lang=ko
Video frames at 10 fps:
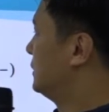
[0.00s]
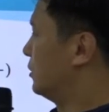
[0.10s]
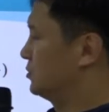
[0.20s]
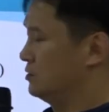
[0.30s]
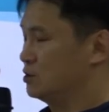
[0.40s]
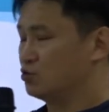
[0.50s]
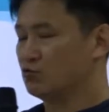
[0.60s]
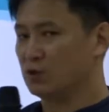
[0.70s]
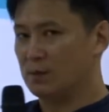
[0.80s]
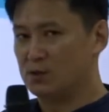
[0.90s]
여기서 이제
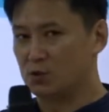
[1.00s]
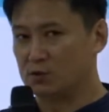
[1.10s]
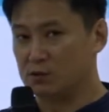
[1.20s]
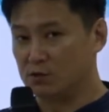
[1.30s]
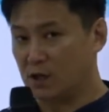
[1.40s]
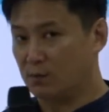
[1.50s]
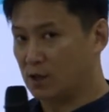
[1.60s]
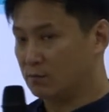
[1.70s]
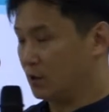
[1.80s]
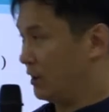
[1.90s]
중국의 민족들을 우리가
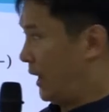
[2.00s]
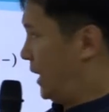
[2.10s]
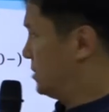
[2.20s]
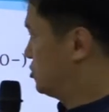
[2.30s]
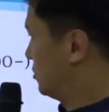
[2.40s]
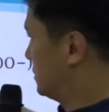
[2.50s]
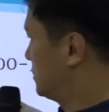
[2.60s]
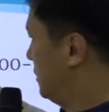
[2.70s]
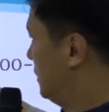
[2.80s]
뭐라고 불러요? 한족이죠.